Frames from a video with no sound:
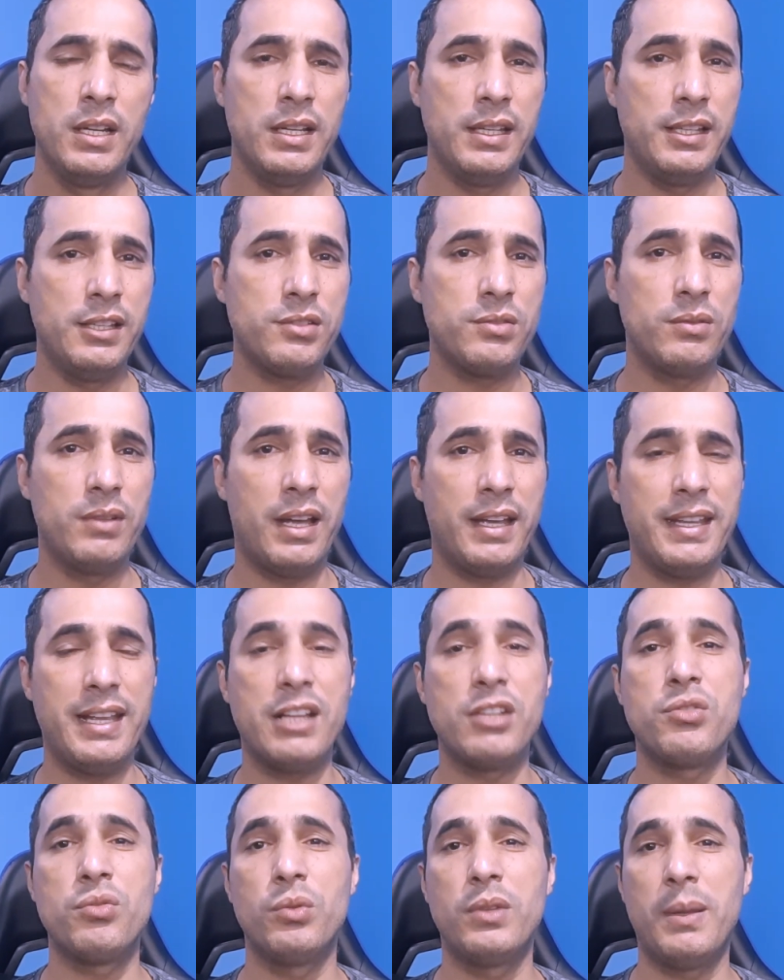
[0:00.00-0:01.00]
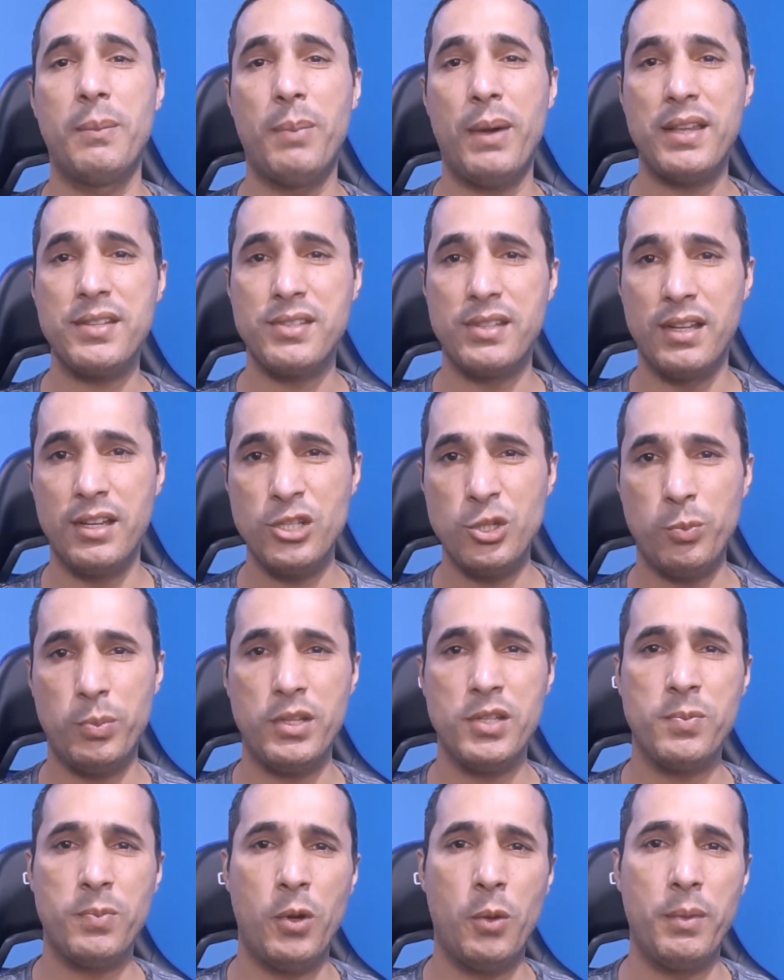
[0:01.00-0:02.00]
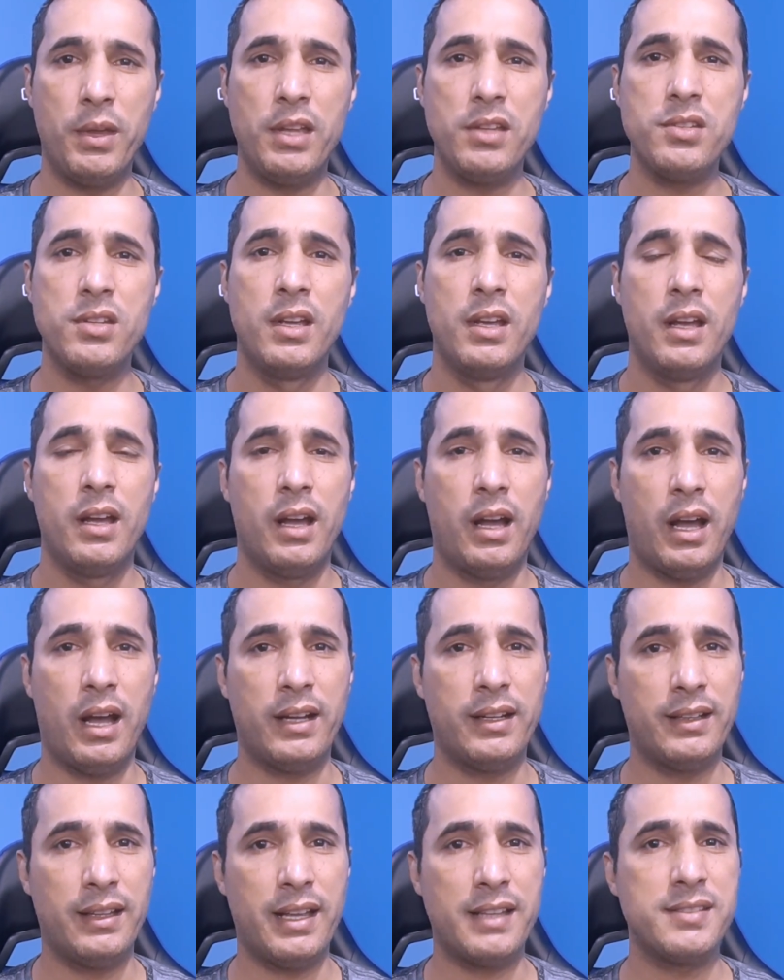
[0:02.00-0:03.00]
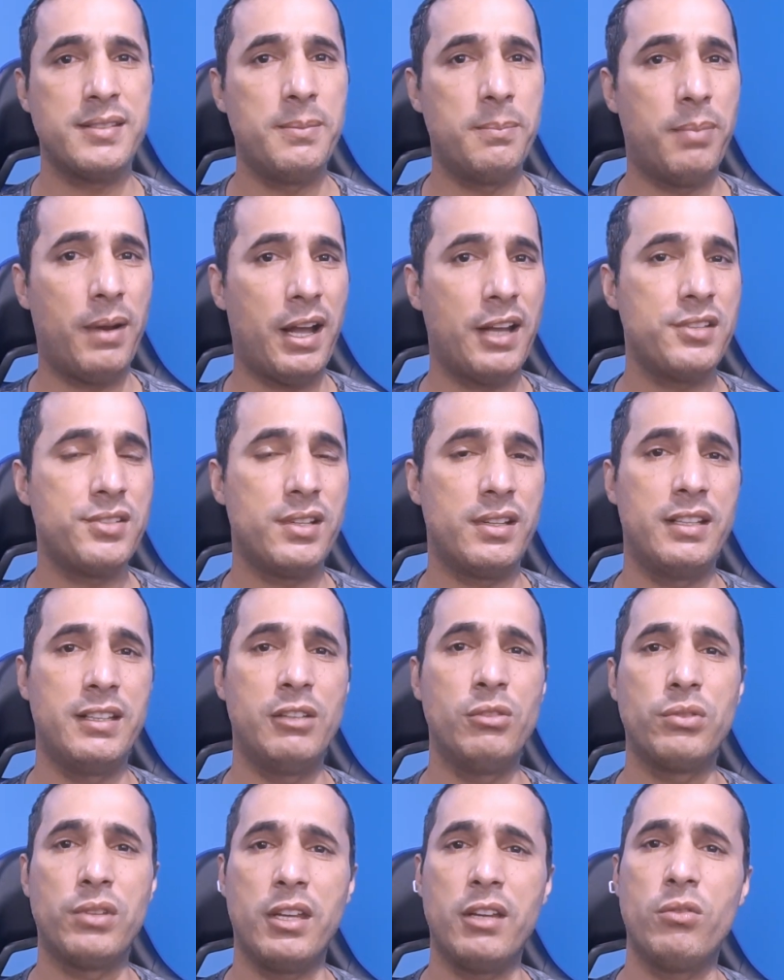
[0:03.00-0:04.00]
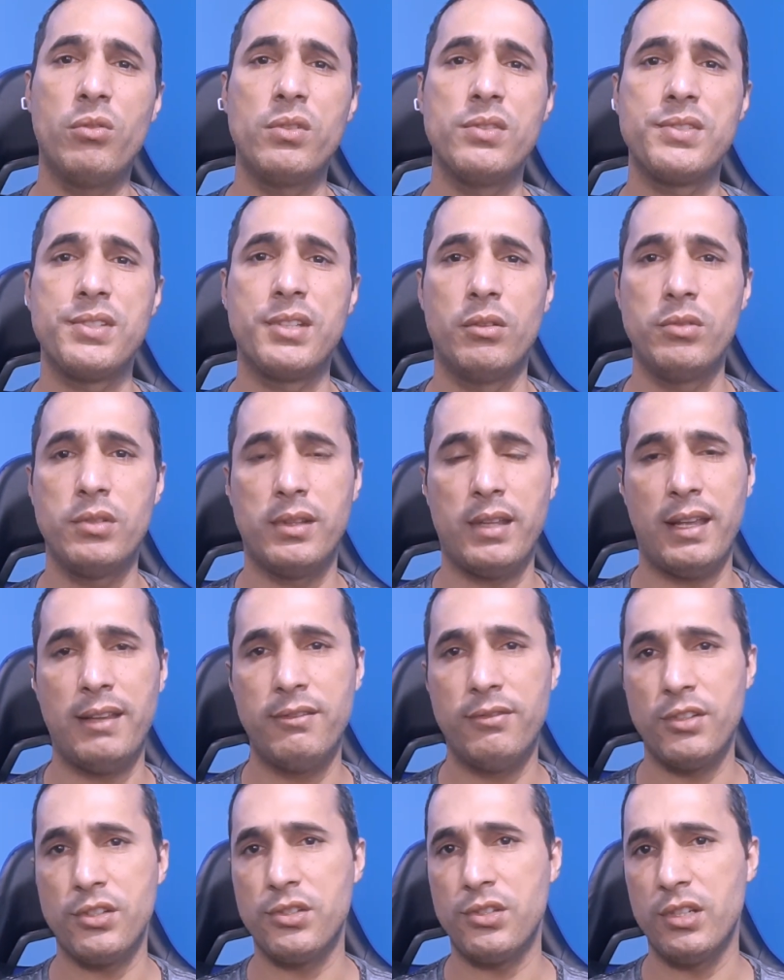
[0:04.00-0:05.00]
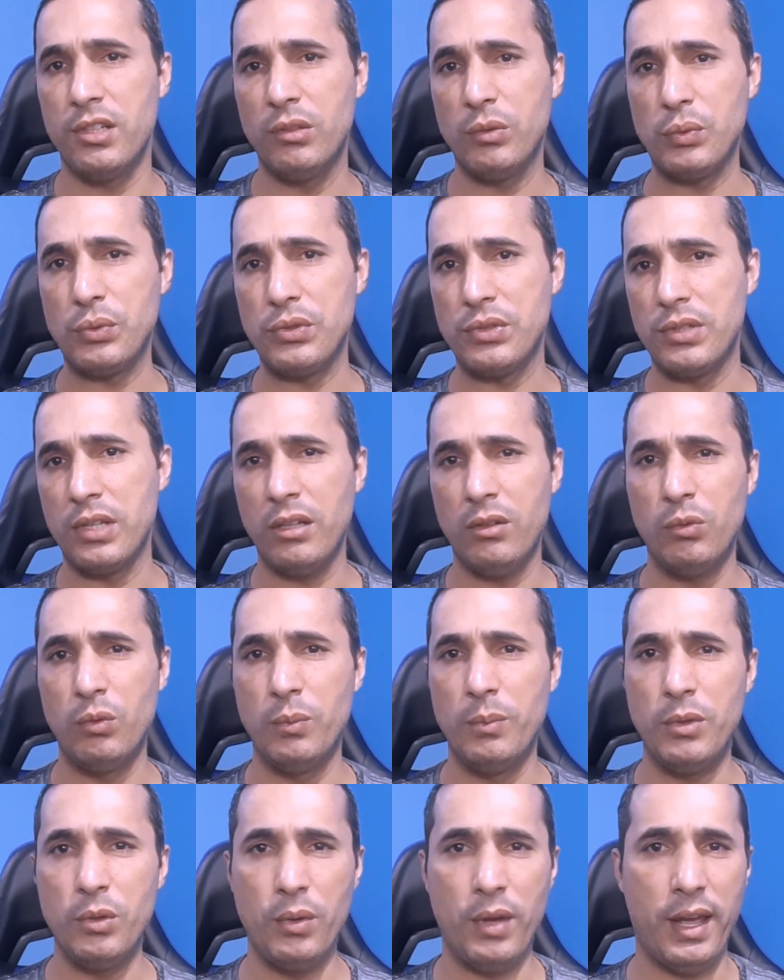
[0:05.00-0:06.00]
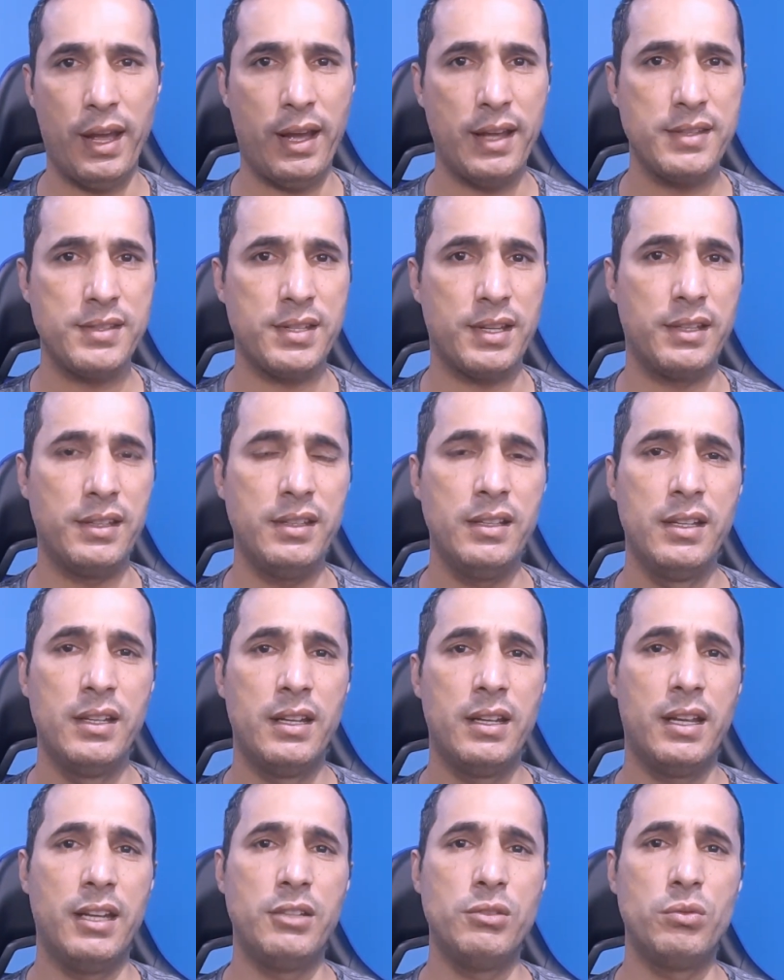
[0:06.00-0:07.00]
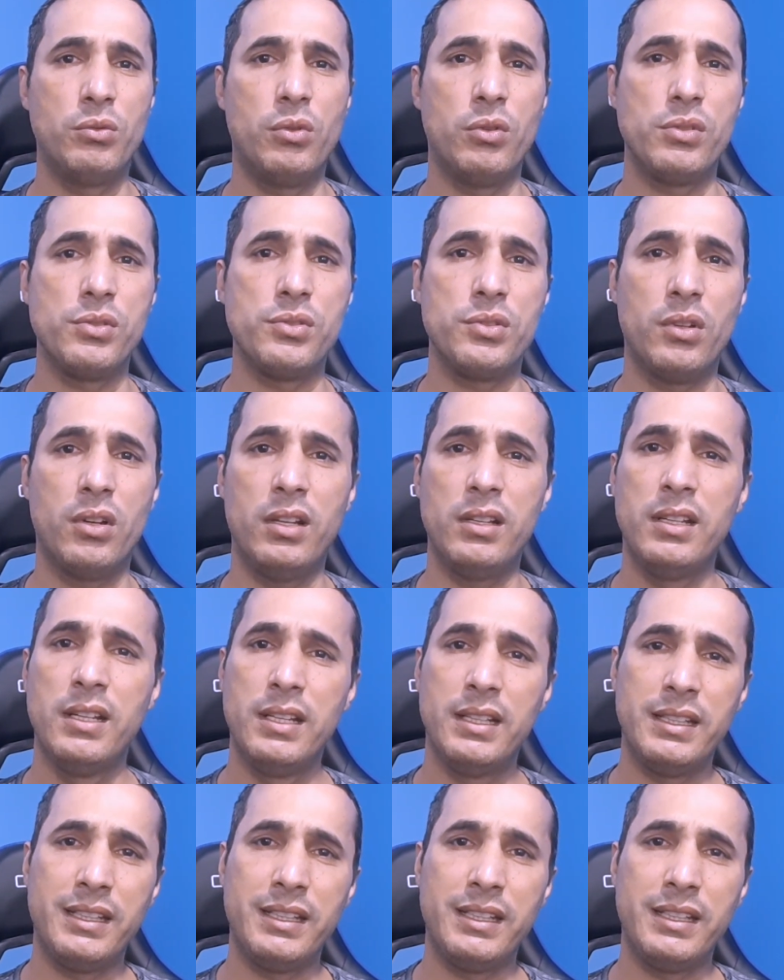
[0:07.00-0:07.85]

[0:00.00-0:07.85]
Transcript: Isso daí ajuda bastante, principalmente a classe baixa que não tem condição de estar investindo 5 mil reais aí em um console.